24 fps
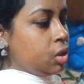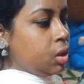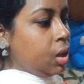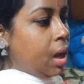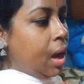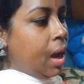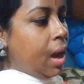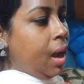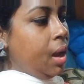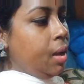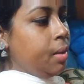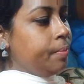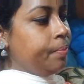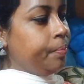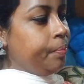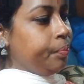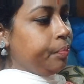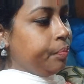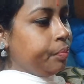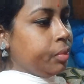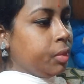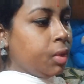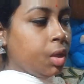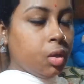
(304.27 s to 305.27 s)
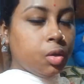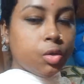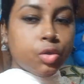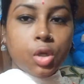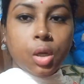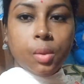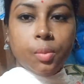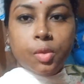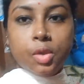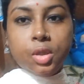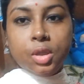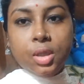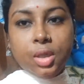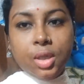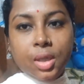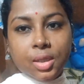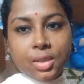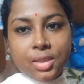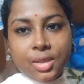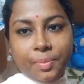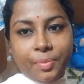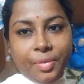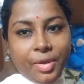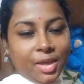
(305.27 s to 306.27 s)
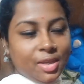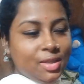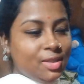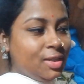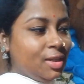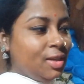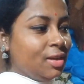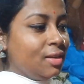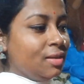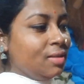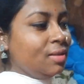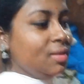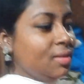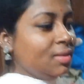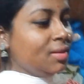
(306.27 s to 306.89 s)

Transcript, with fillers: এসো না আয় জন্মদিনে যে পেয়েছিল